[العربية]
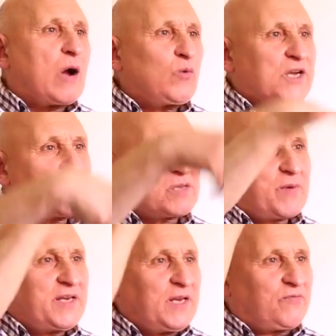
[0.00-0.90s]
اولا شي 80%
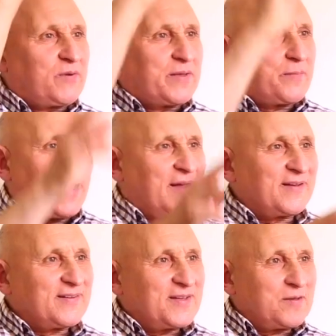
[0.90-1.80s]
معاه
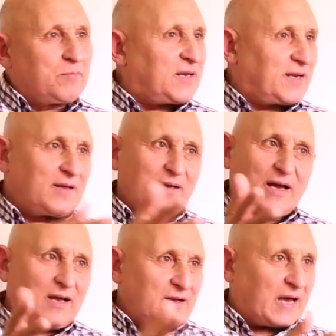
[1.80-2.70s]

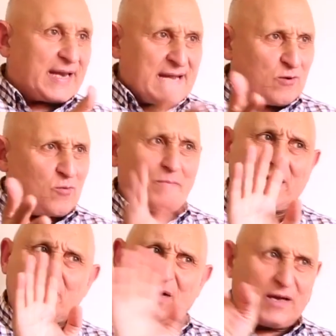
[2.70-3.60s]
قنعهم
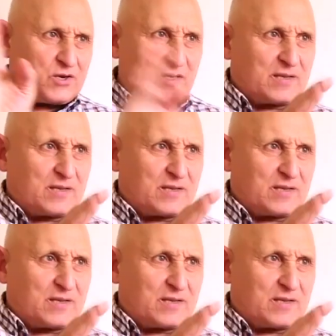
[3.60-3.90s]
باللي ما كاينش